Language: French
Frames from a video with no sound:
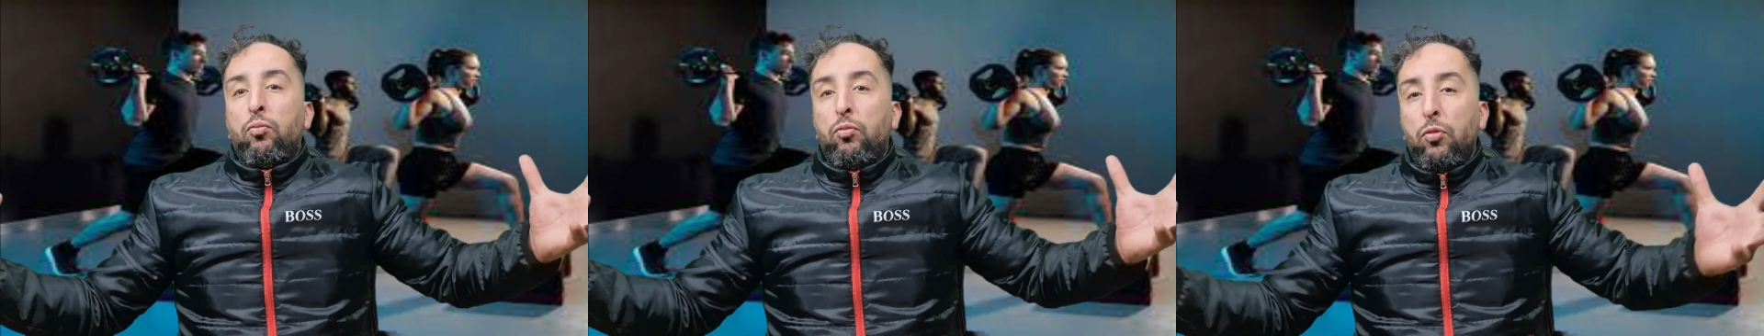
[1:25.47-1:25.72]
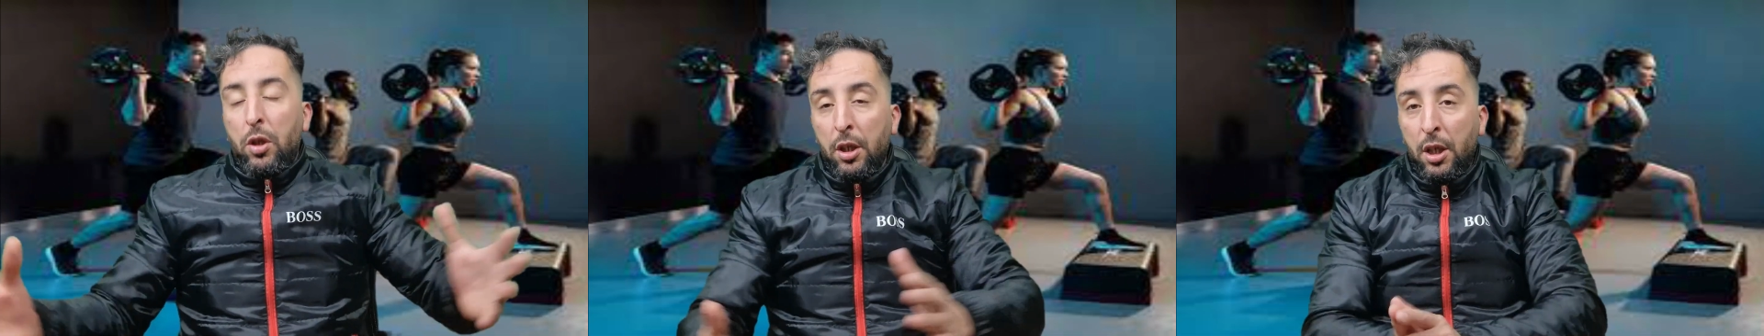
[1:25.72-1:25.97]

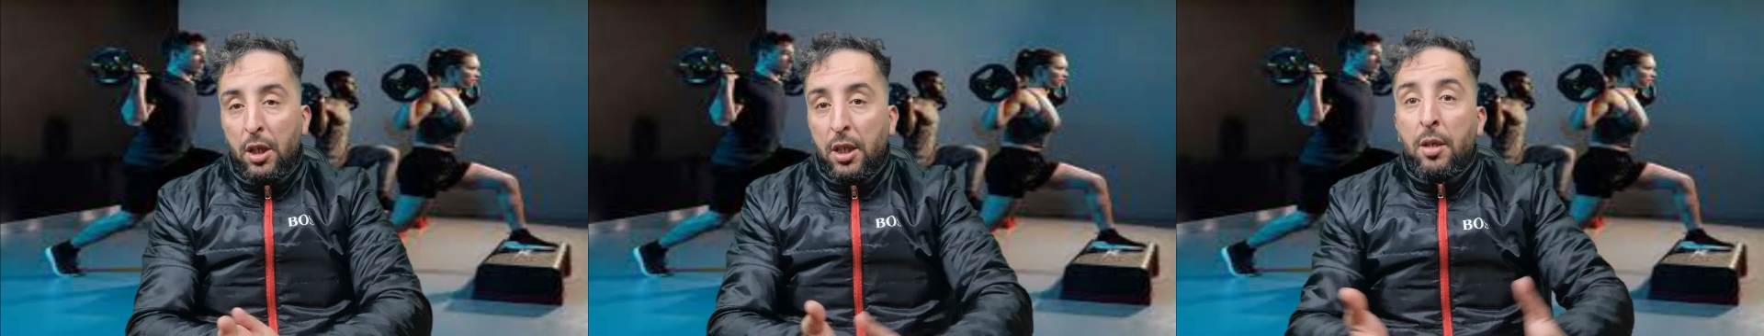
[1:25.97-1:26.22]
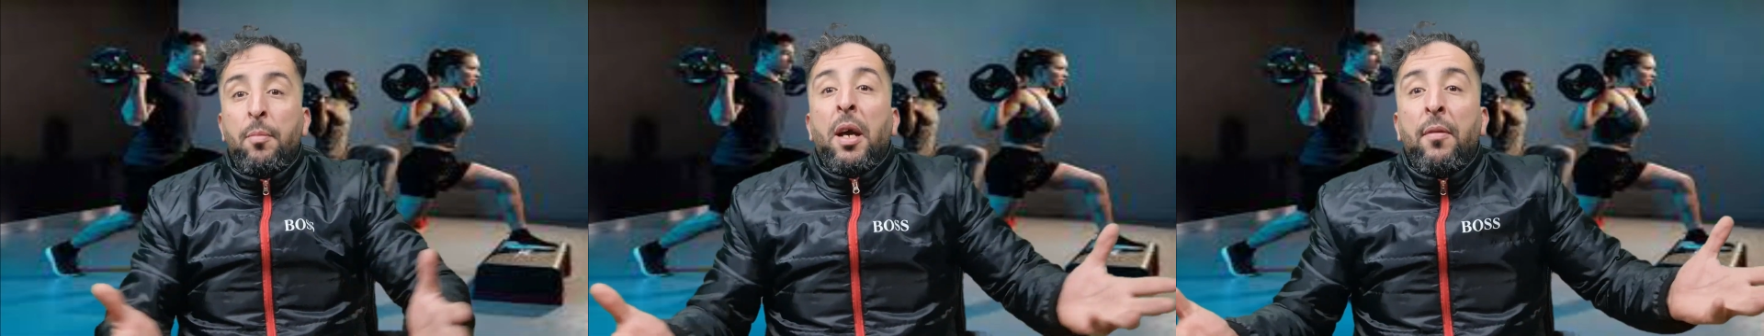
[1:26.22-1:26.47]
Vous allez dire c'est
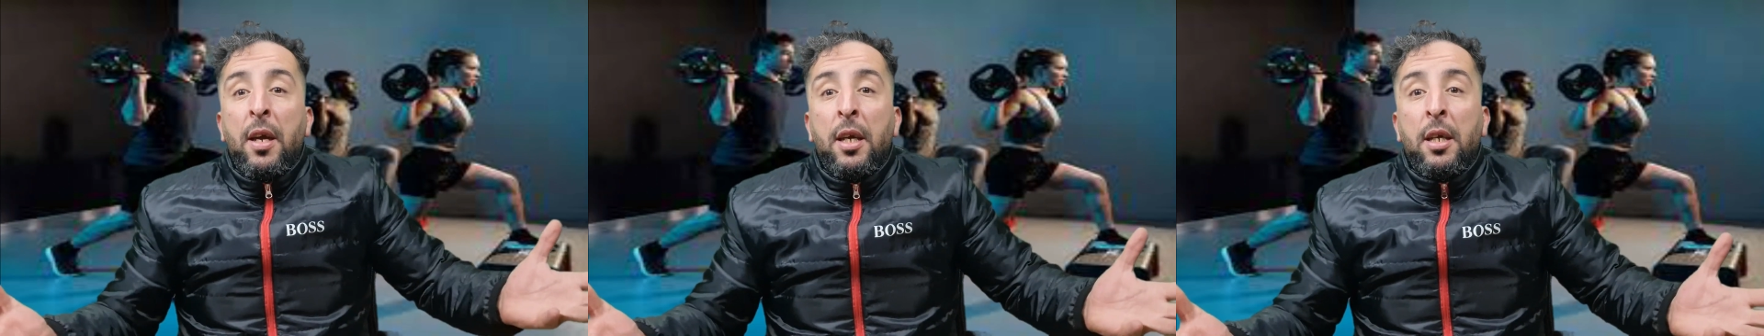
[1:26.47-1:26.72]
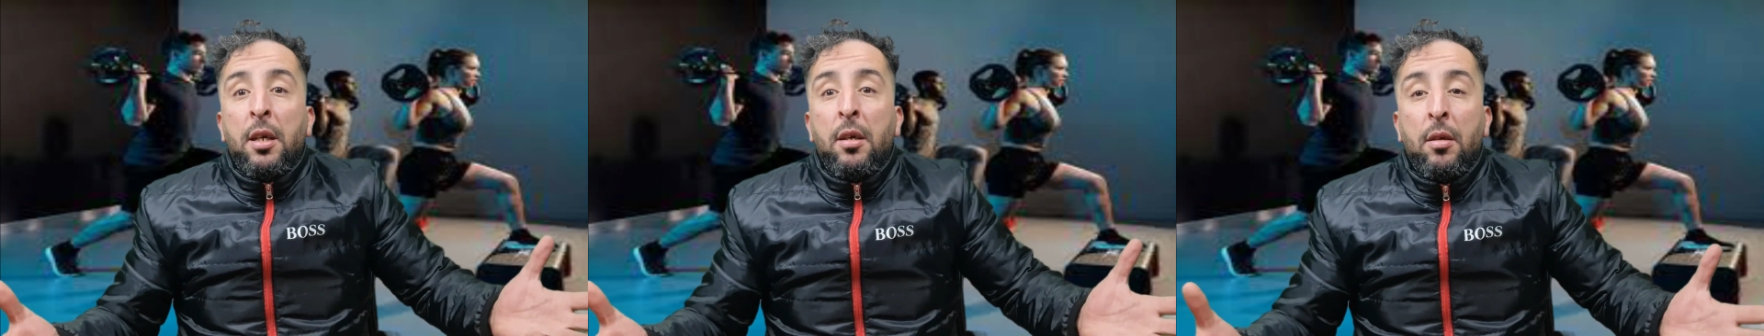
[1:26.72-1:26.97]
une
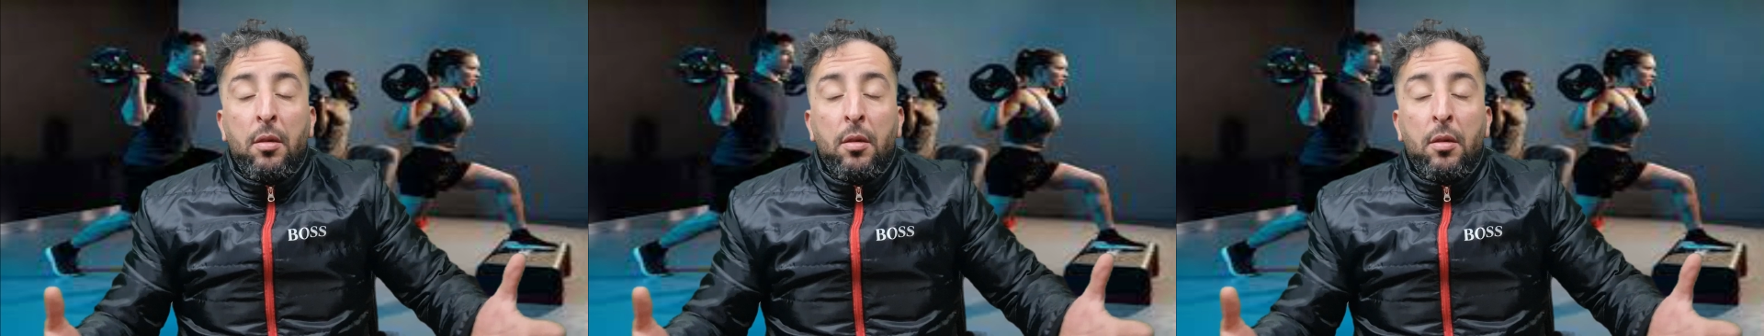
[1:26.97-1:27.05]
merveille.